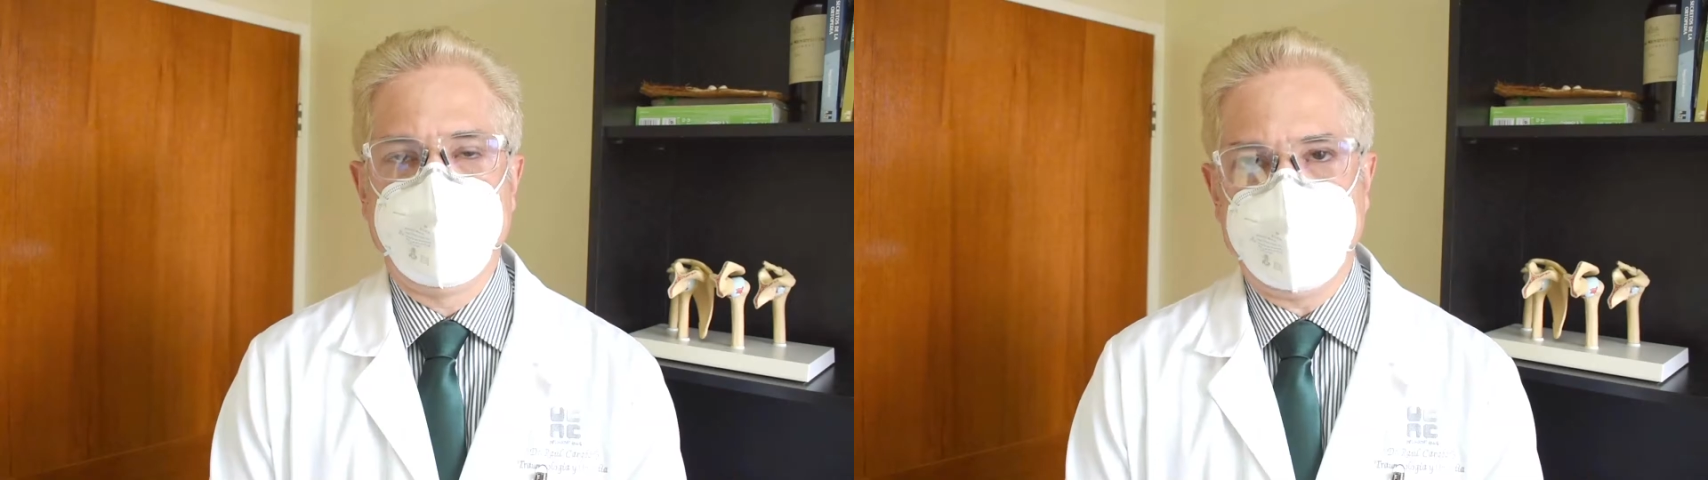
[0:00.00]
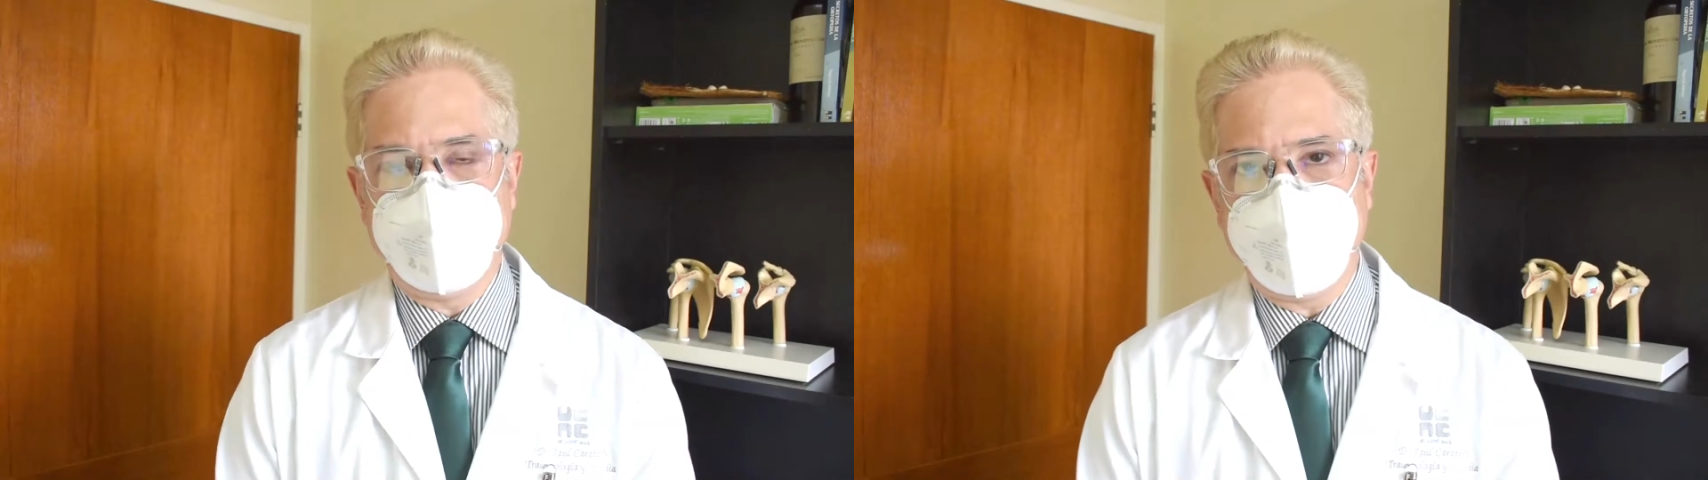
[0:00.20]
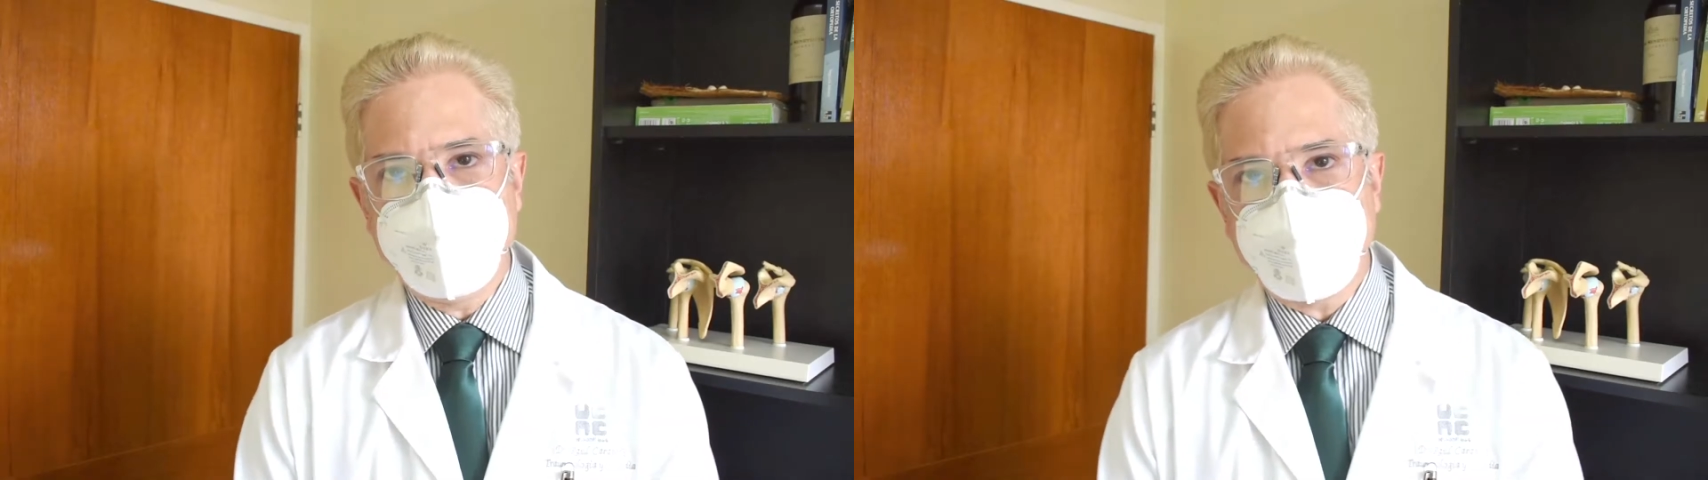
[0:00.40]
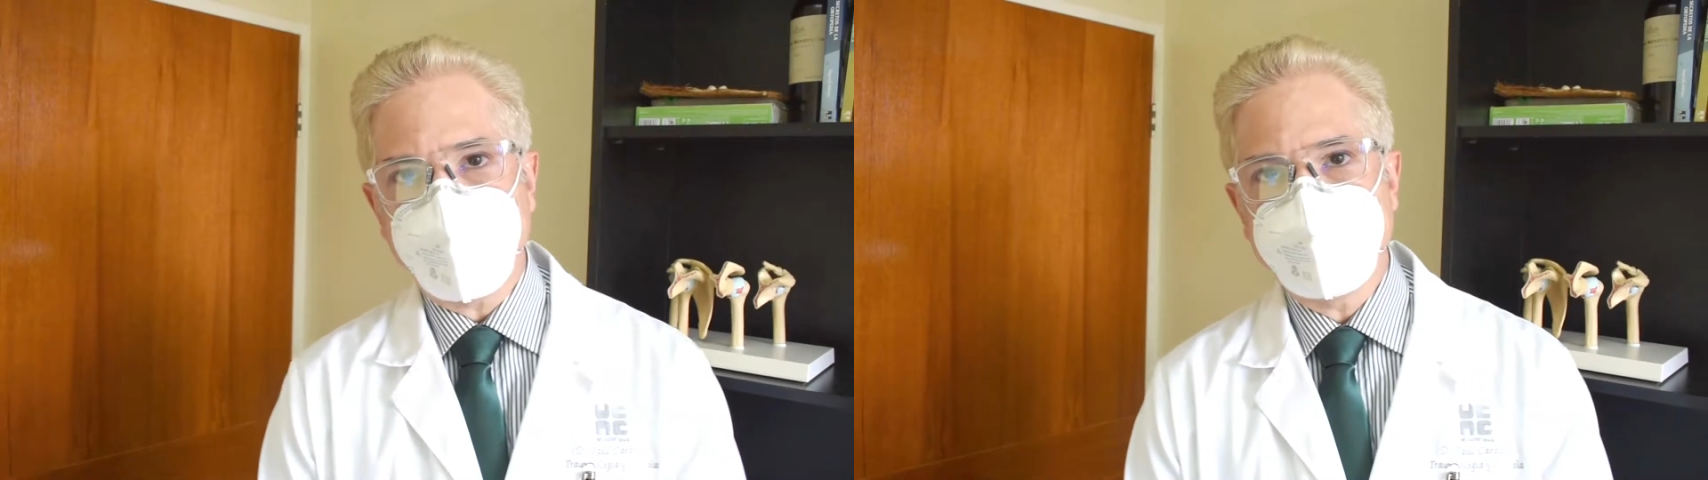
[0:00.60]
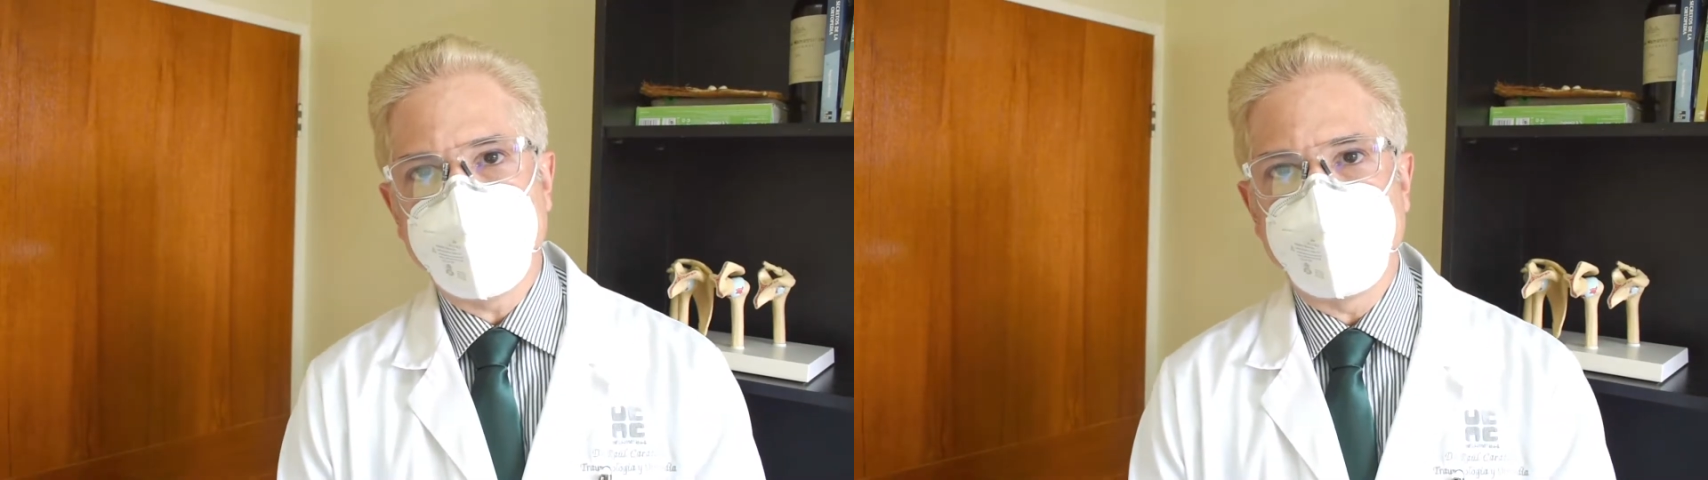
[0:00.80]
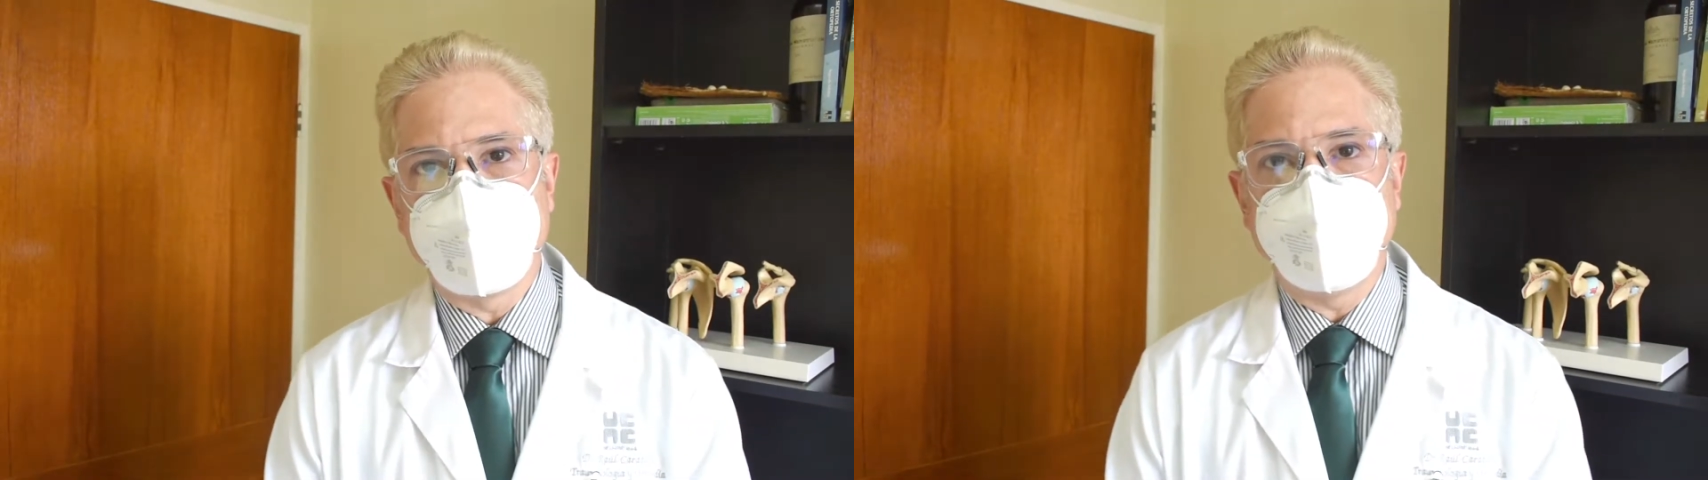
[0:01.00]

El manguito rotador es